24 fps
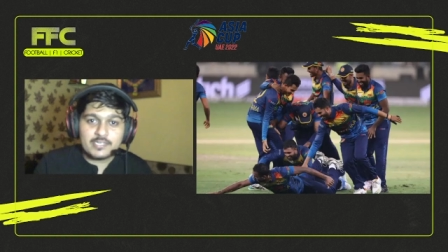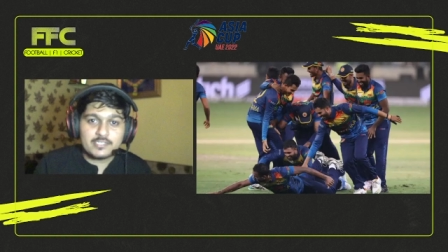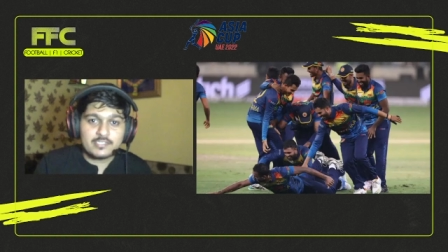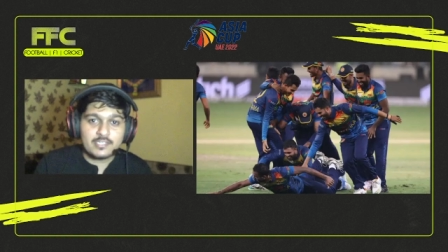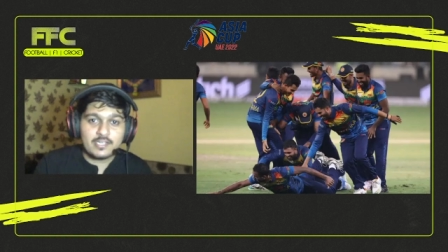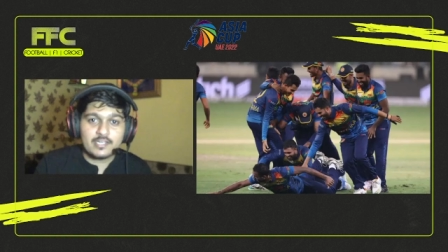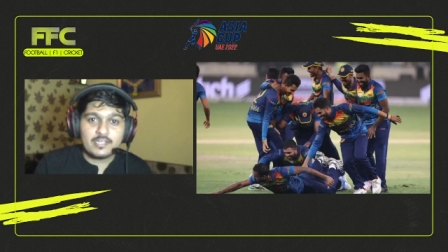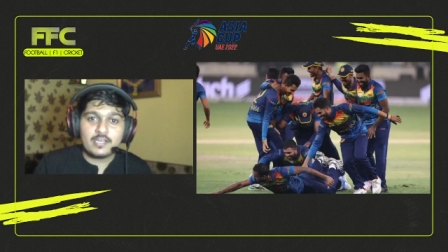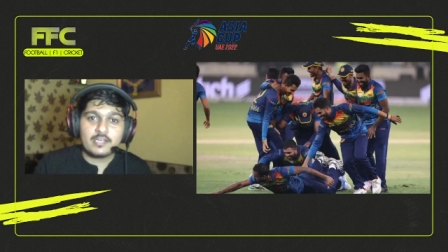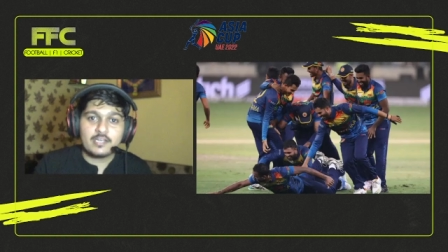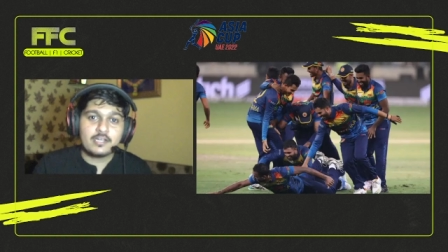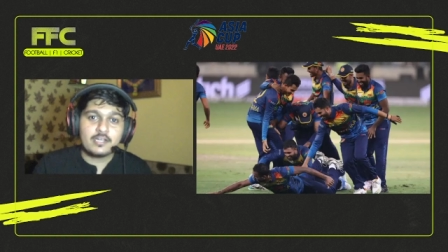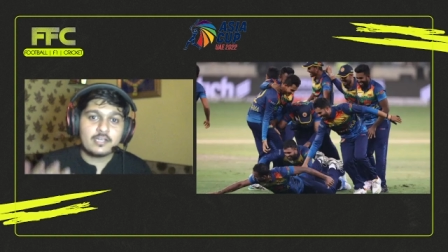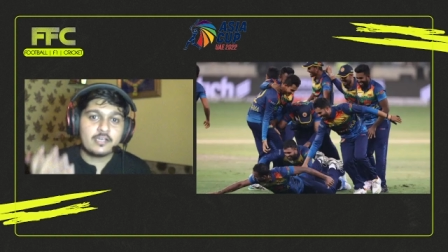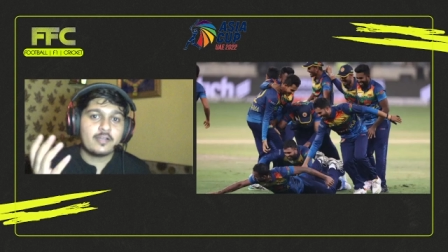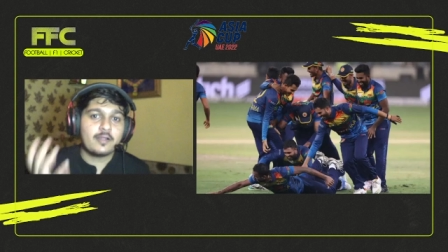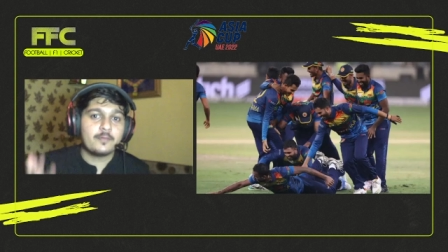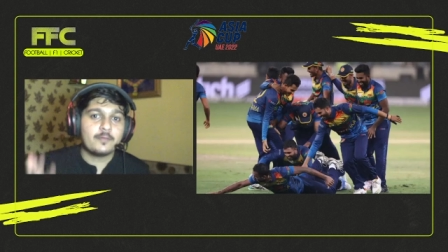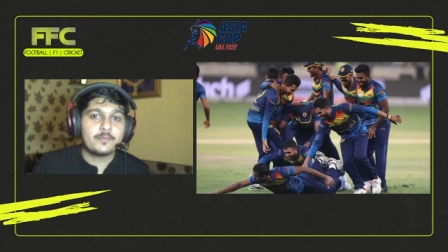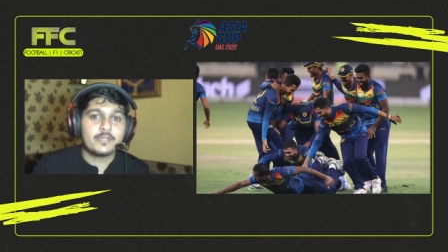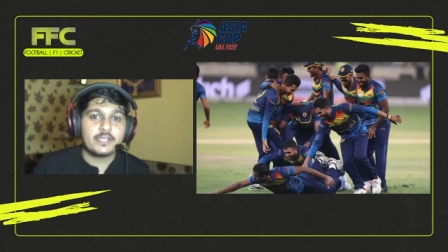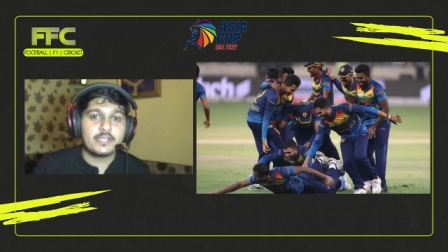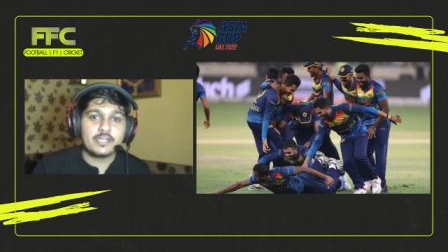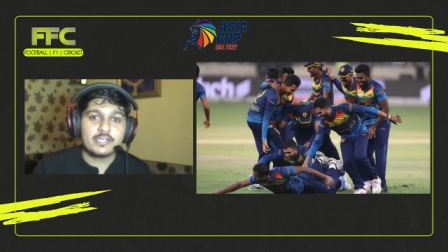था यार अगर आप
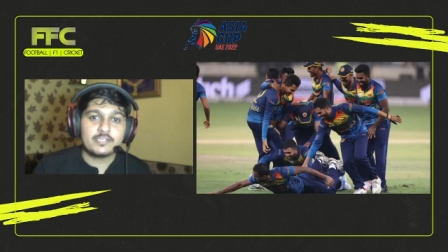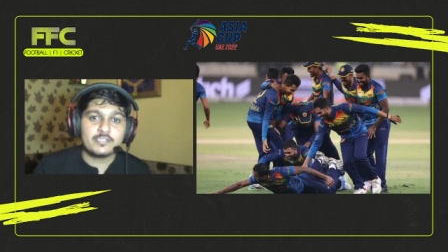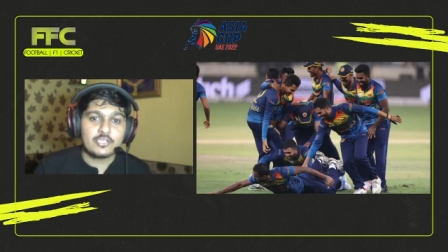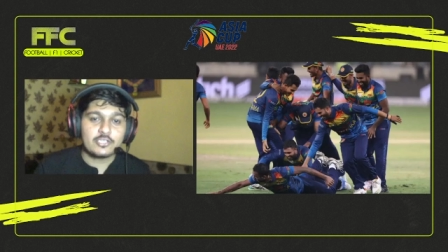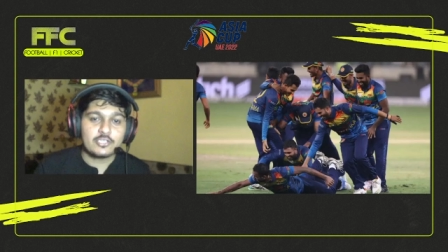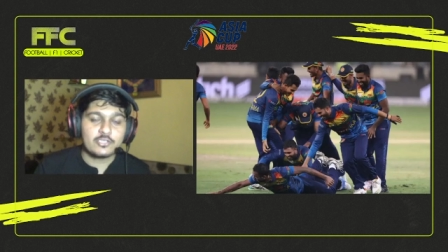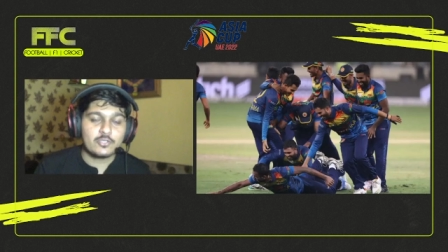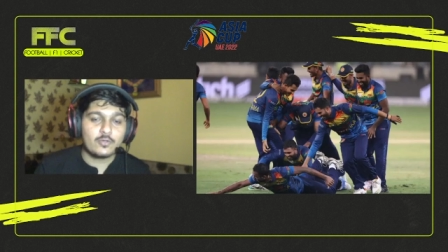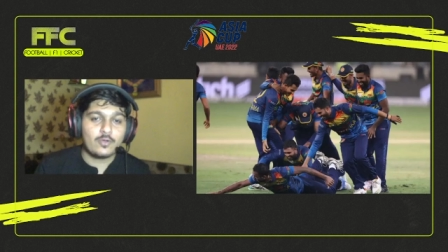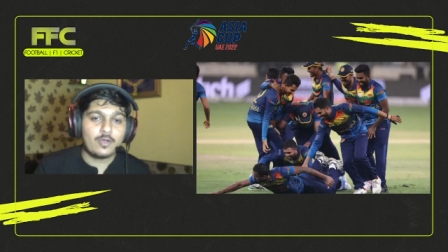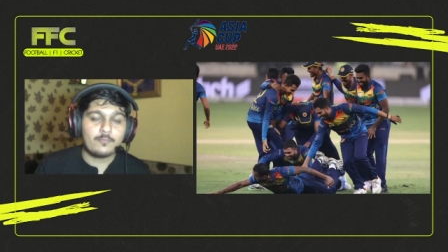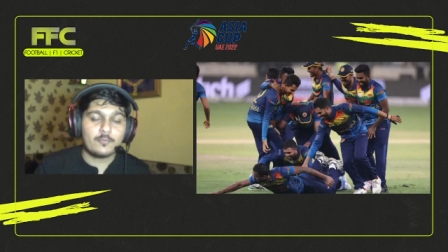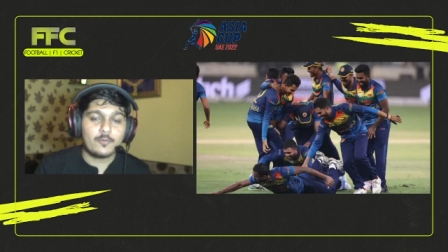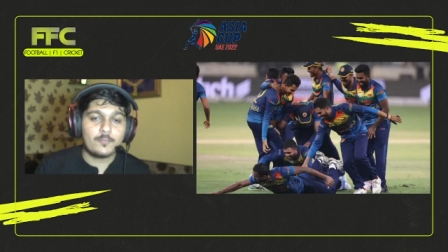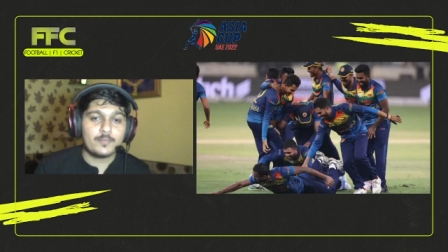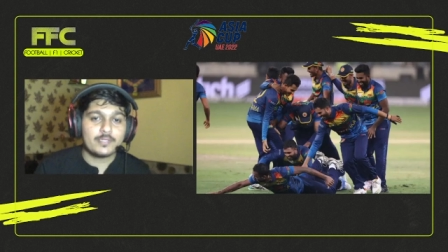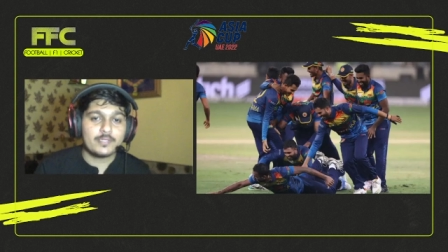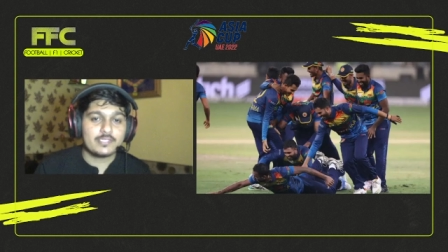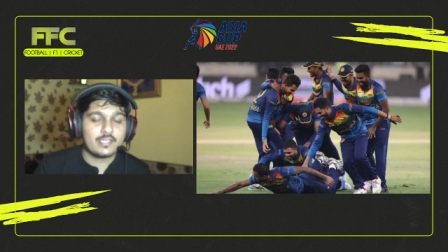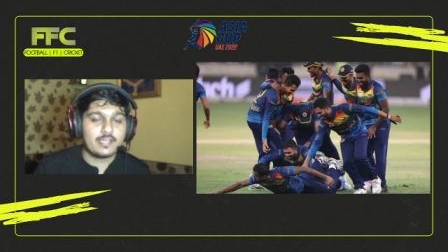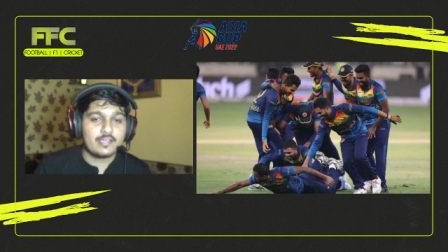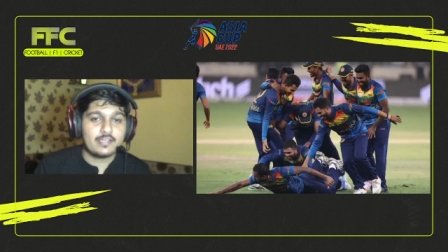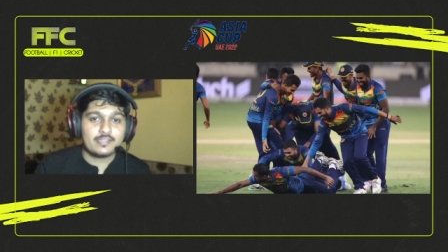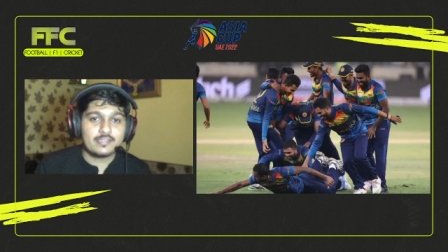क्रिकेट देखते हो आपको
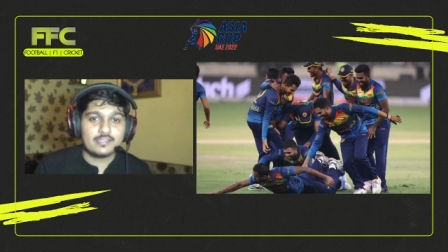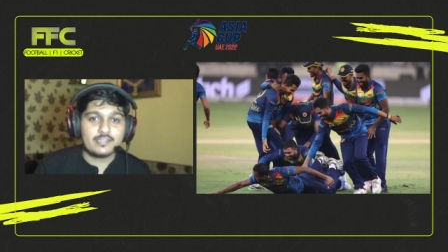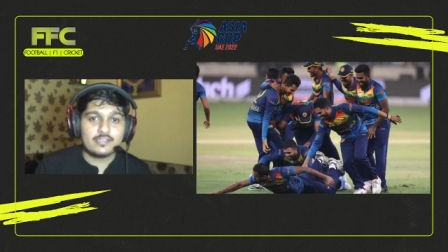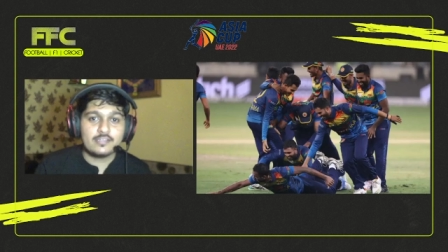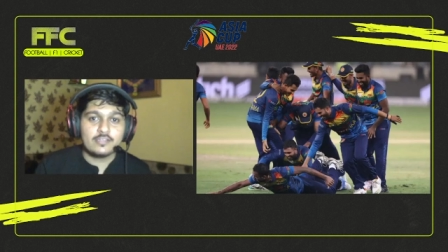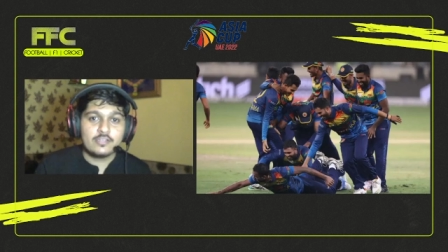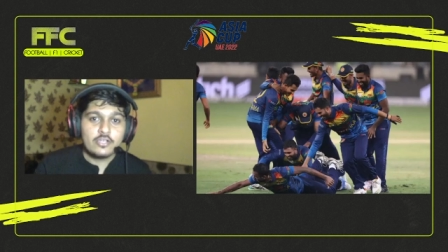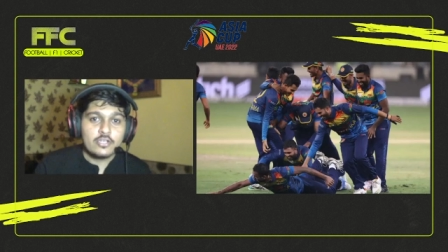पता है कि